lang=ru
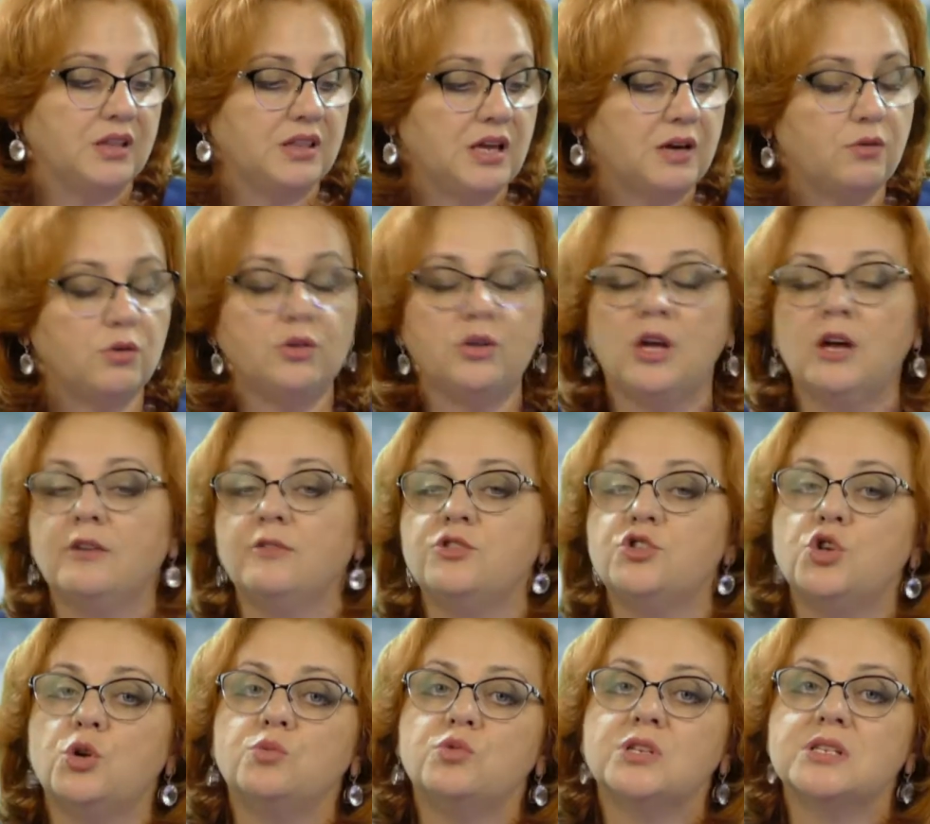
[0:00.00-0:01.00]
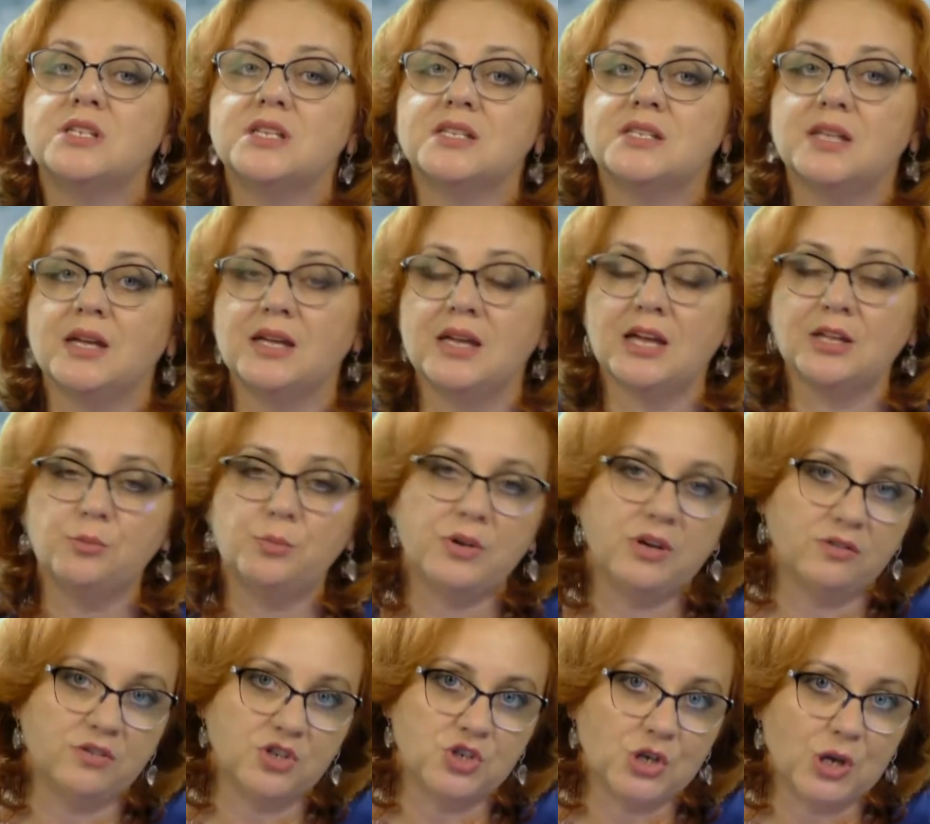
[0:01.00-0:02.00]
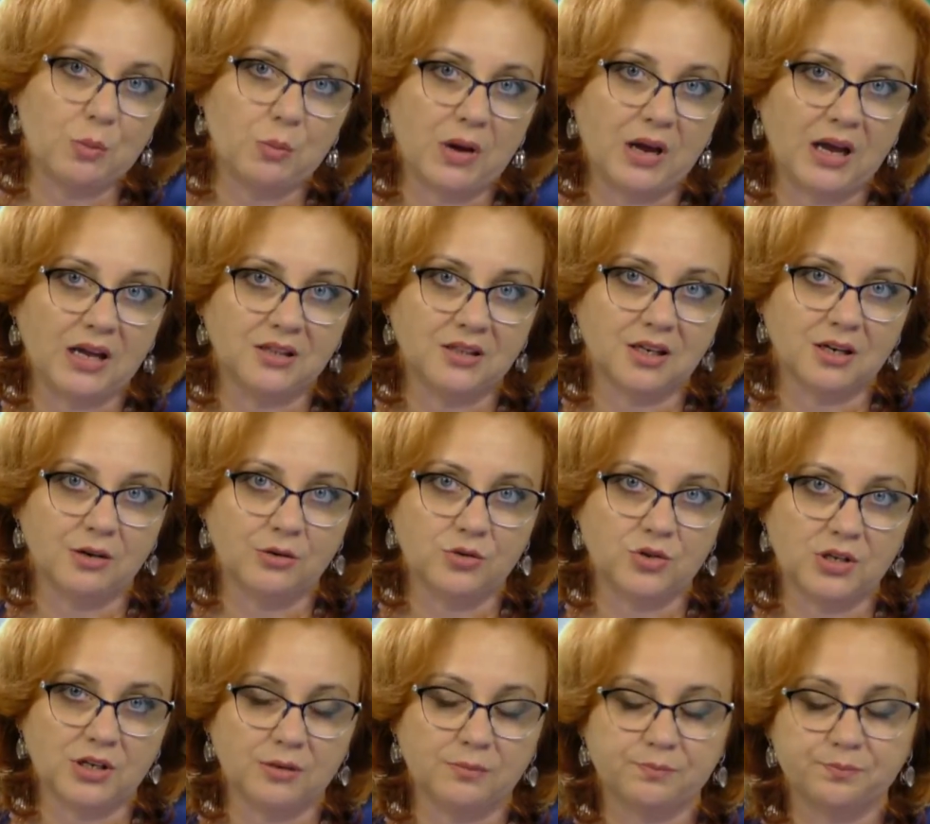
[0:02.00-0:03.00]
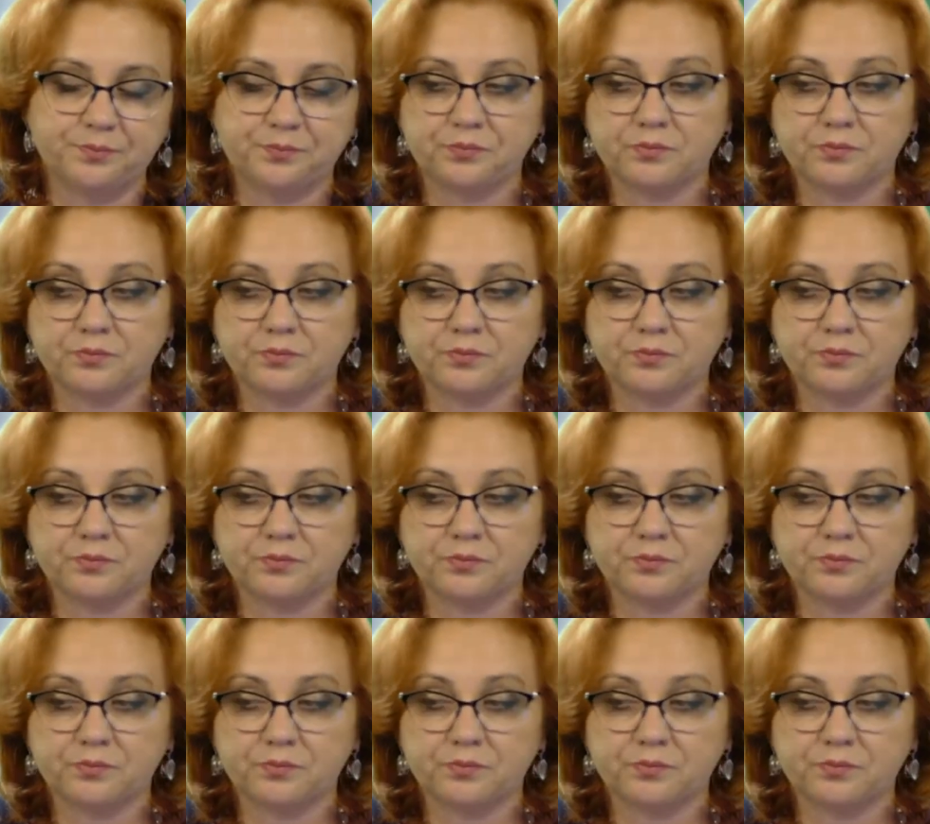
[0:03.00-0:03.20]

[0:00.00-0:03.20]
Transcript: Так вот, в чем же состоят привычки богатых людей?